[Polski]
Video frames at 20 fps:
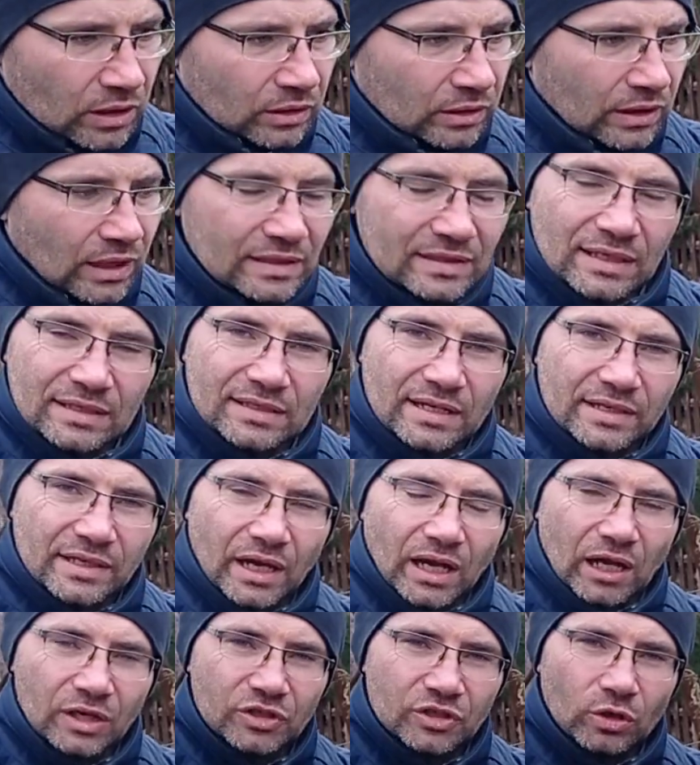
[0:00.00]

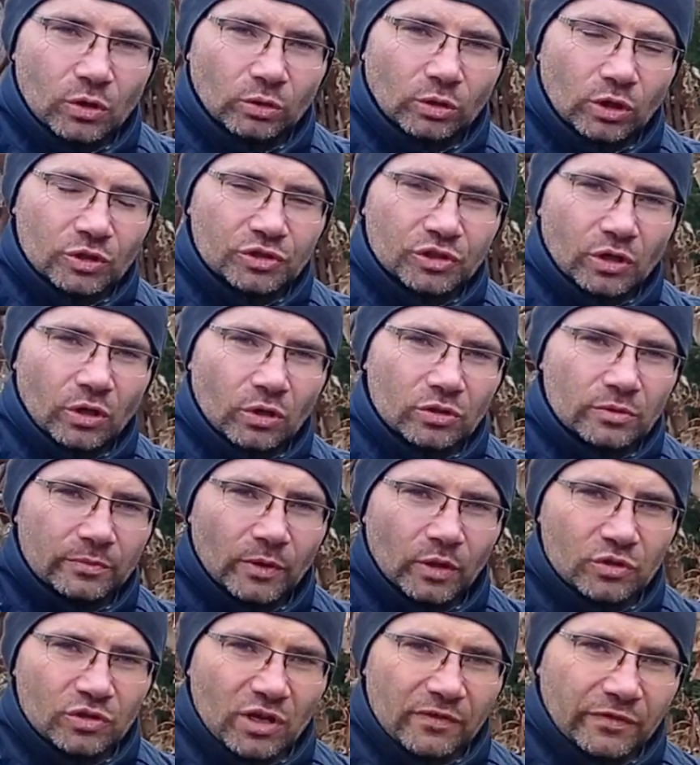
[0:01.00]
nasadzeniach, a w szczególności chodzi mi
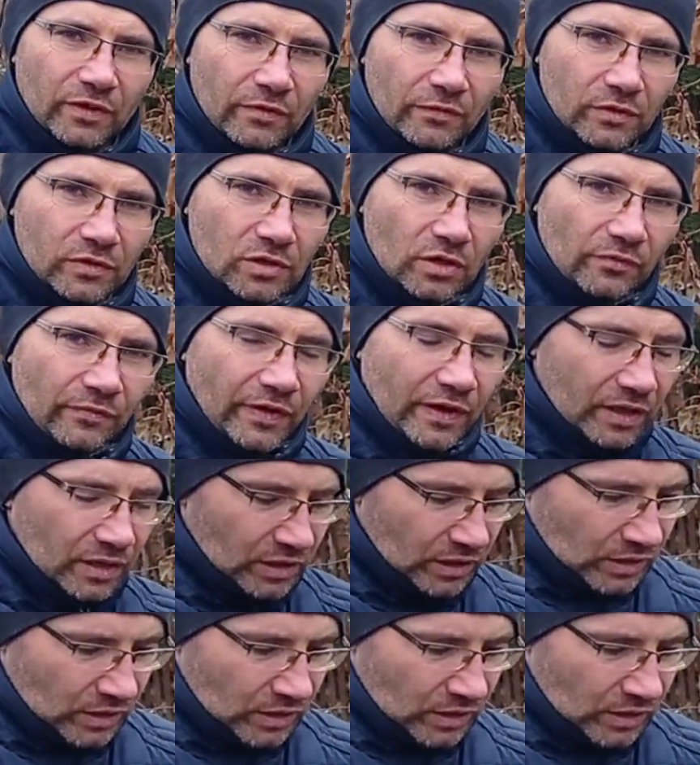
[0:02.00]
o drzewka owocowe.